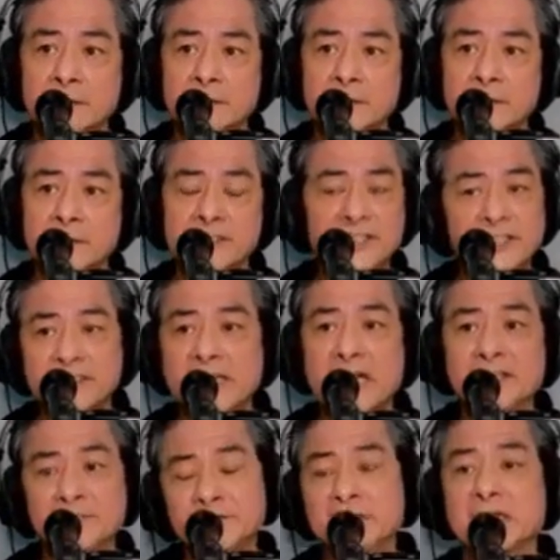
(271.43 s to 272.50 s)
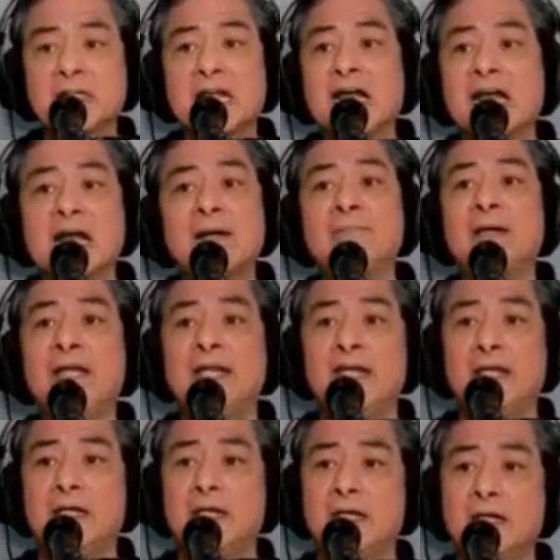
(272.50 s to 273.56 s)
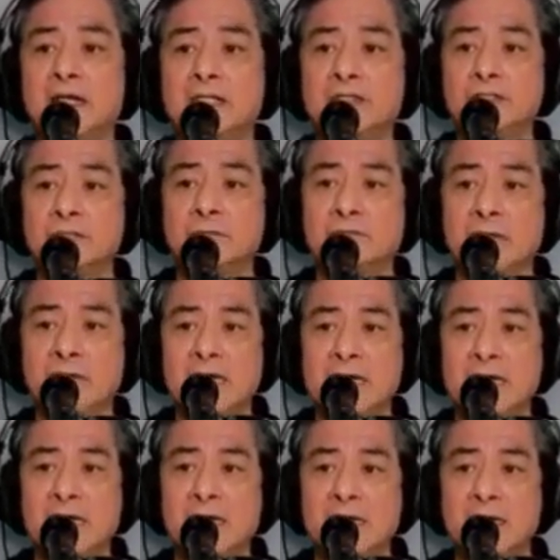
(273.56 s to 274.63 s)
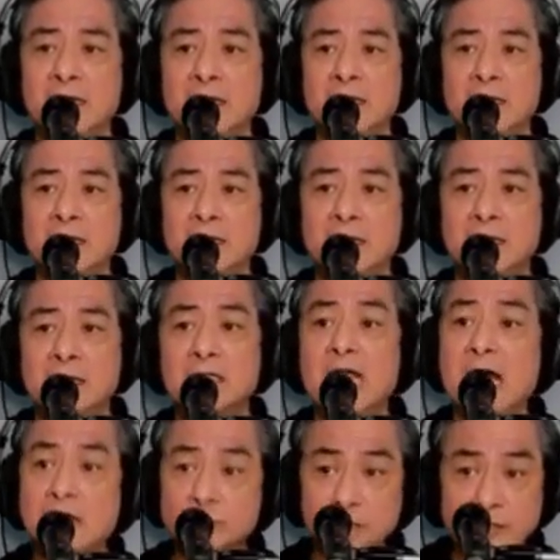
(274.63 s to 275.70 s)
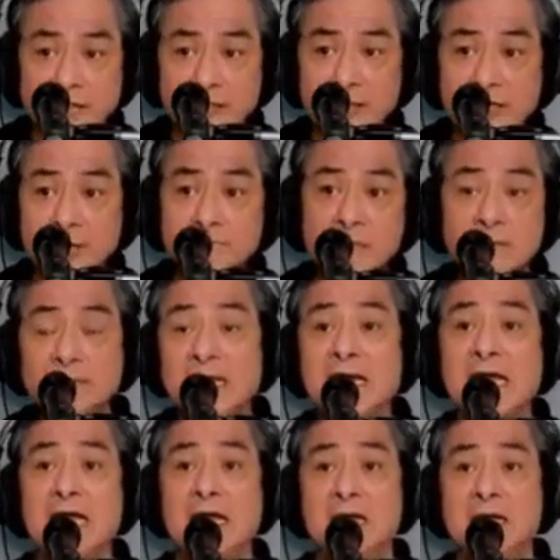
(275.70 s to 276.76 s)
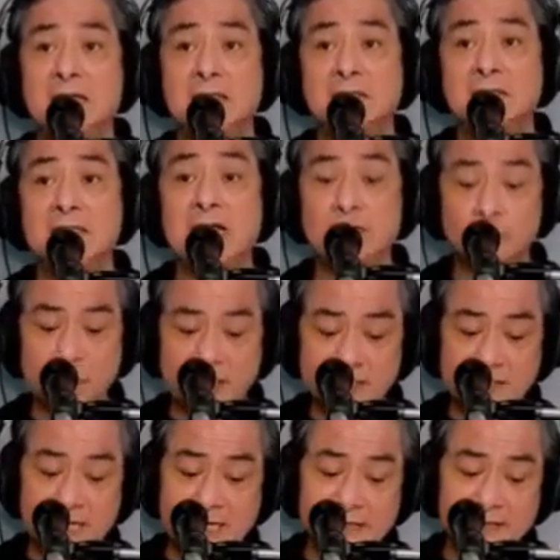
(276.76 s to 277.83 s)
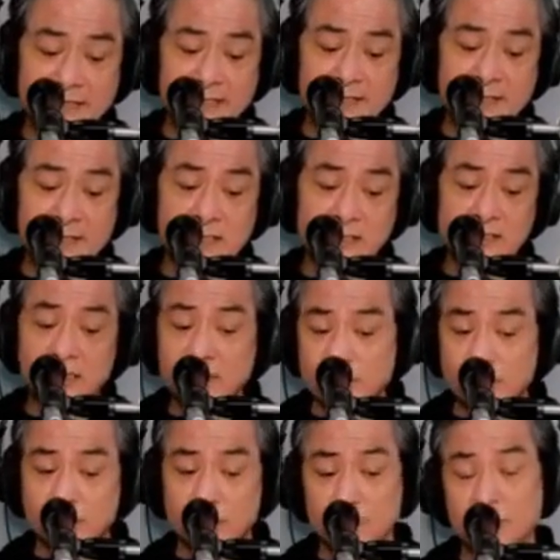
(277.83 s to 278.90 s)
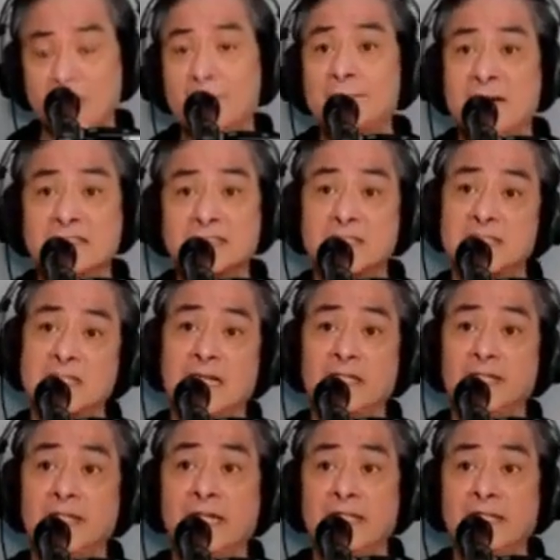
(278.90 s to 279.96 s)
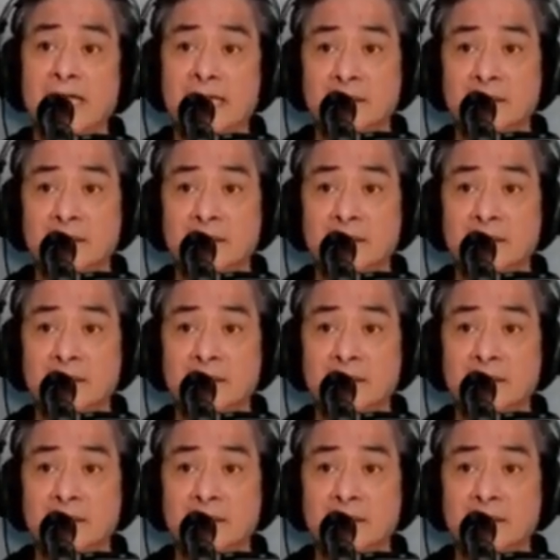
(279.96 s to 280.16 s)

hindi tayo nagkakamali at yung mga naunang nagbabala, nauna sa atin, kasi doon ko nabasa sa kanila yan.